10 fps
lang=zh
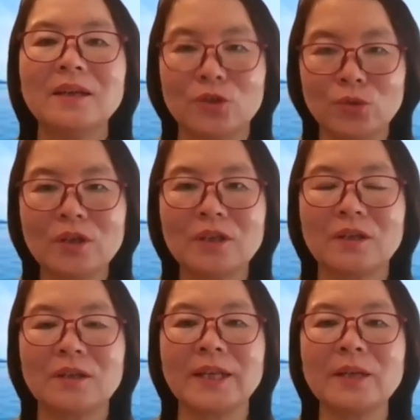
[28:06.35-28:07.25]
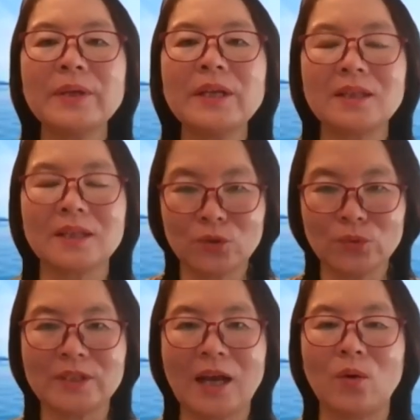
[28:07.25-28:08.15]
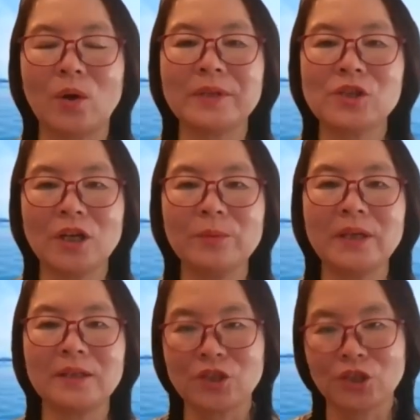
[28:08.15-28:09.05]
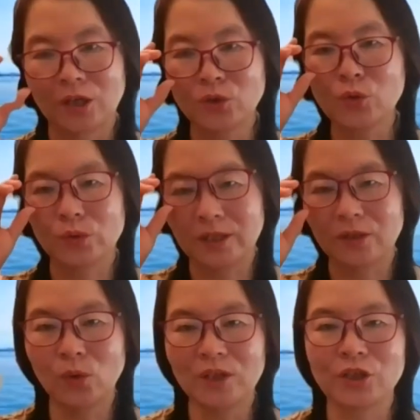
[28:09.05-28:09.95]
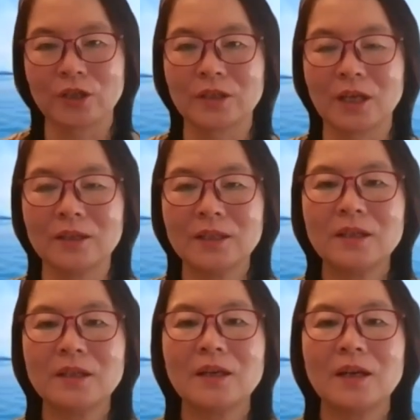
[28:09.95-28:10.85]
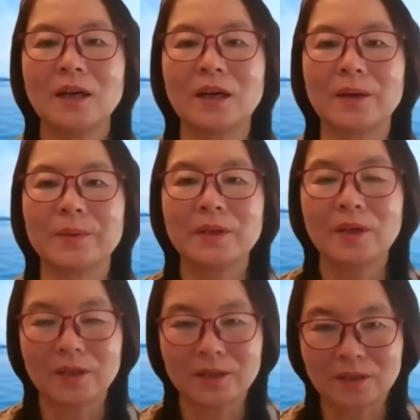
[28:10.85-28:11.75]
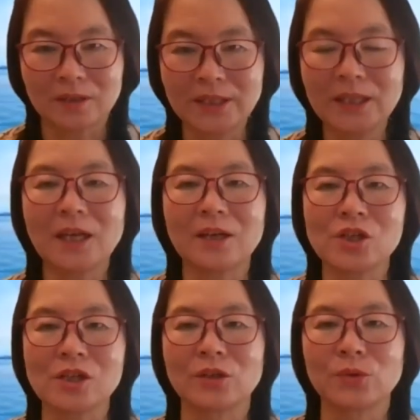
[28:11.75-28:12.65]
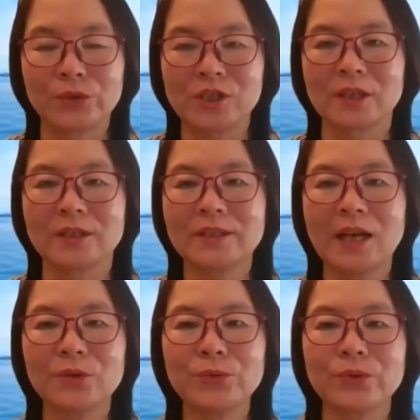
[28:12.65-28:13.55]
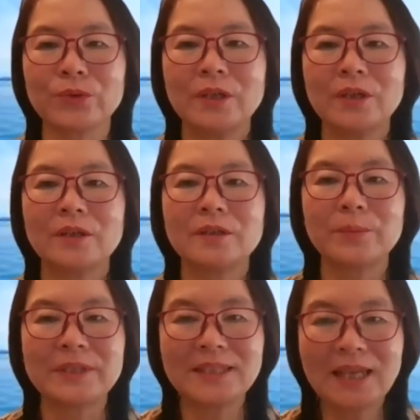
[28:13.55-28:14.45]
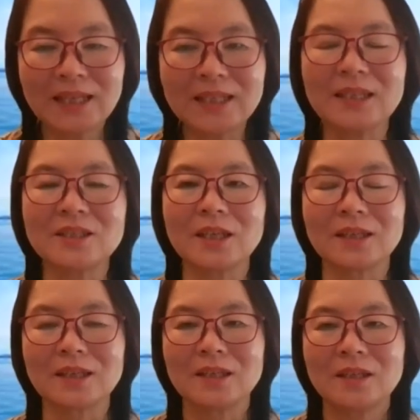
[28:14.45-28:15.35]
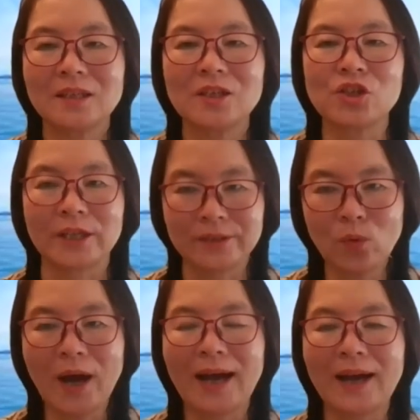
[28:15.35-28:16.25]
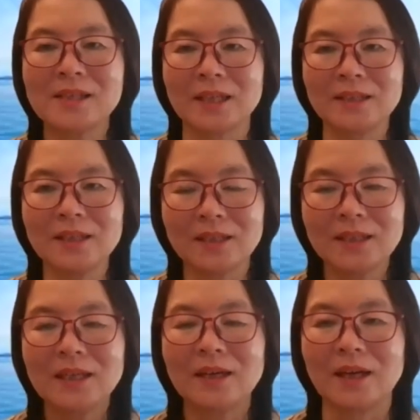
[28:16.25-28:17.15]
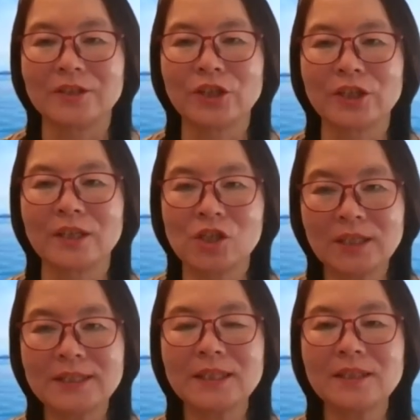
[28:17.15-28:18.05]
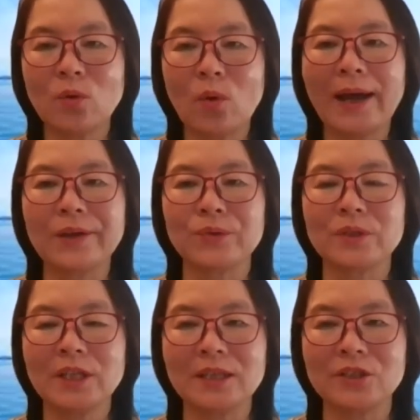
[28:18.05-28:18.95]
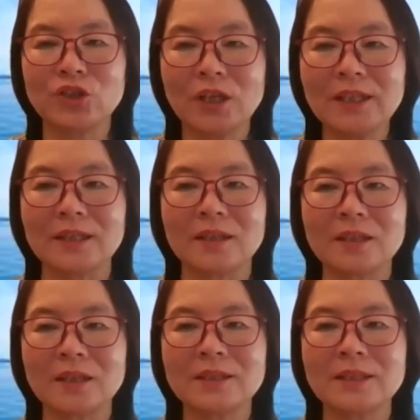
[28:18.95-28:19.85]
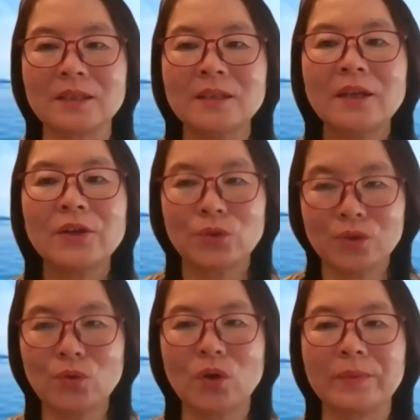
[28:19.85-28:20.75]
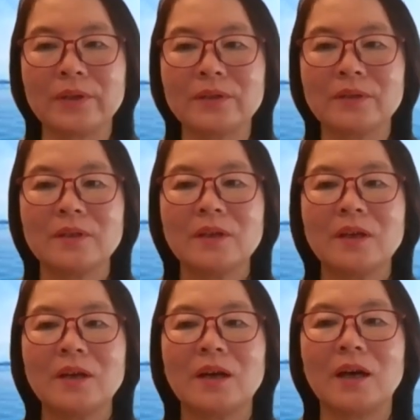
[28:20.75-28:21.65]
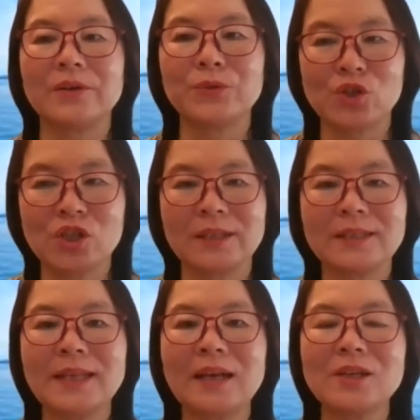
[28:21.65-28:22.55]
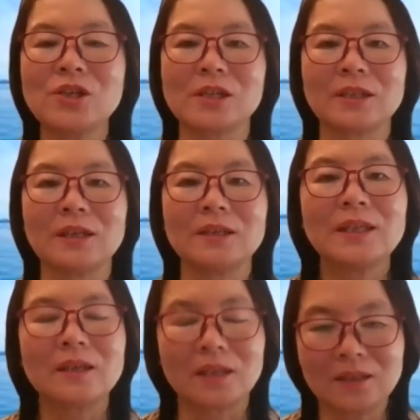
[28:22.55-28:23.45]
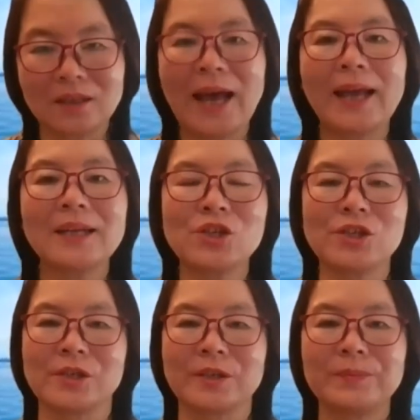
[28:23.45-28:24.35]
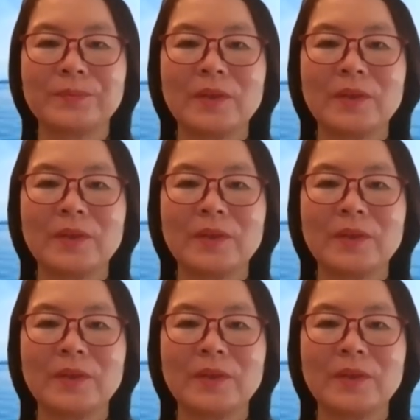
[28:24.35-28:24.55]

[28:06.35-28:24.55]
如果灵命的塑造，我们生命的成熟的这个过程呢，啊，一定要是与神相遇。那么建立这个神的话，神的啊，这个圣经的话语，这个真理的根基，就是我们。啊，与神相识的一个开始。